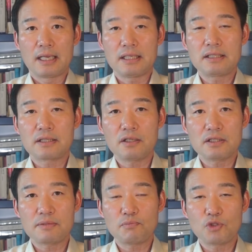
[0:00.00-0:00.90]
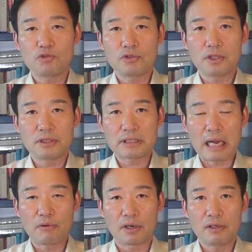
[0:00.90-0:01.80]
2016년
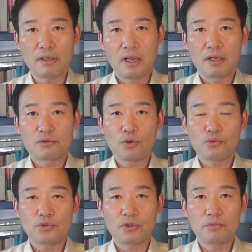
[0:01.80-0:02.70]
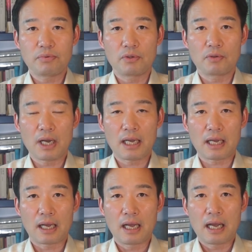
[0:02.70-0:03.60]
4월 총선은
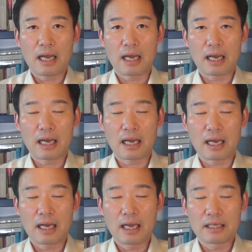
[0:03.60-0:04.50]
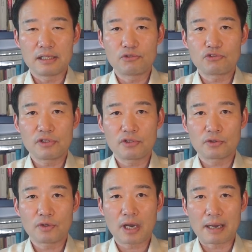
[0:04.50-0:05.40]
불과 아, 일주일
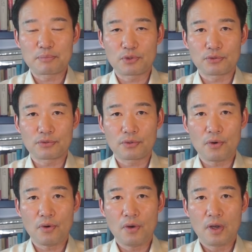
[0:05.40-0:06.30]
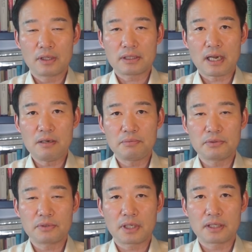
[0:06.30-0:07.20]
정도 앞두고
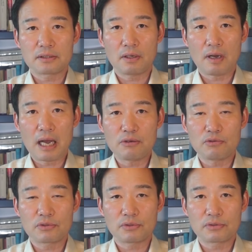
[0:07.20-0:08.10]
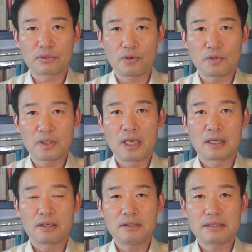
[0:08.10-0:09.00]
탈북을 해서 한국으로 들어온
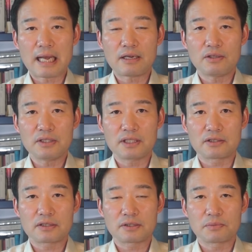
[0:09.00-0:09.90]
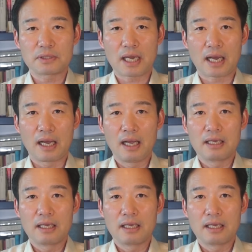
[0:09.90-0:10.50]
그런 사건이 있었습니다.